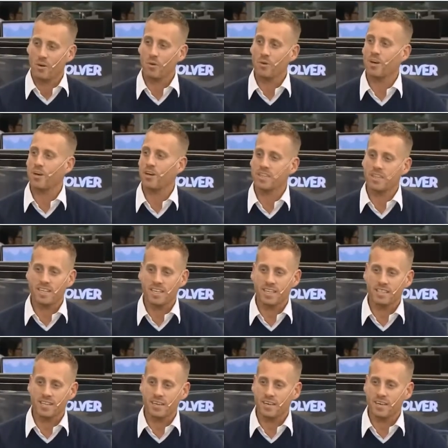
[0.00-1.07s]
lo que tiene que
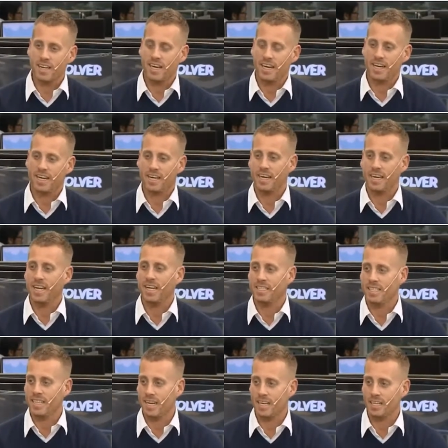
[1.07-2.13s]
saber es que el
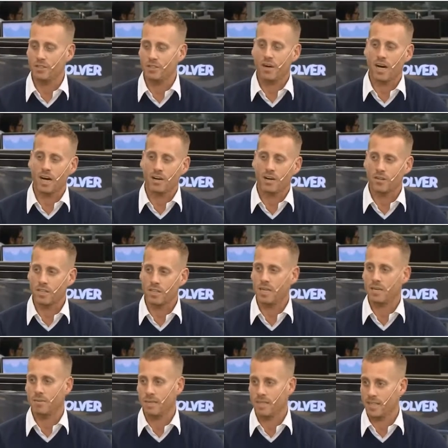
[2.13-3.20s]
cigarrillo acorta la
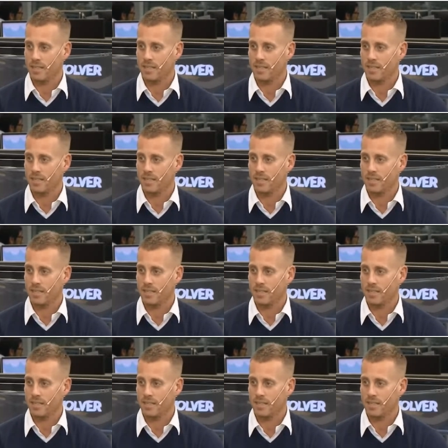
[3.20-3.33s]
expectativa